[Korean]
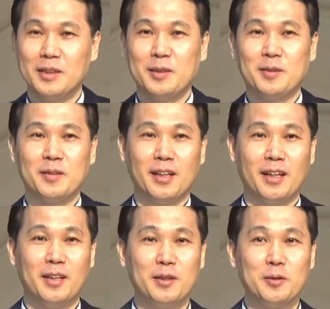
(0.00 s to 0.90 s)

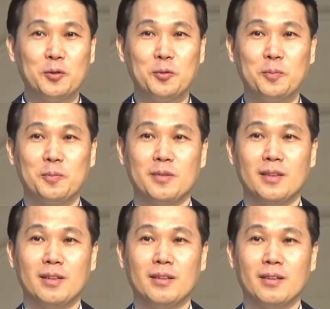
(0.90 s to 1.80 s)
네, 좀
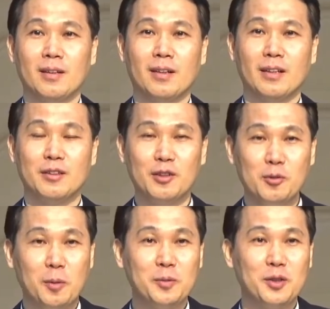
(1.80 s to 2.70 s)
네,
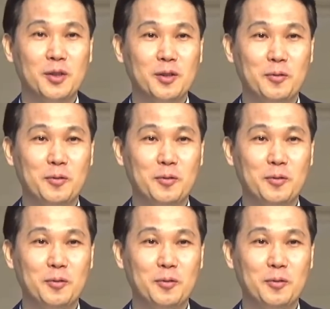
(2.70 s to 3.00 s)
뜬금없죠. 우리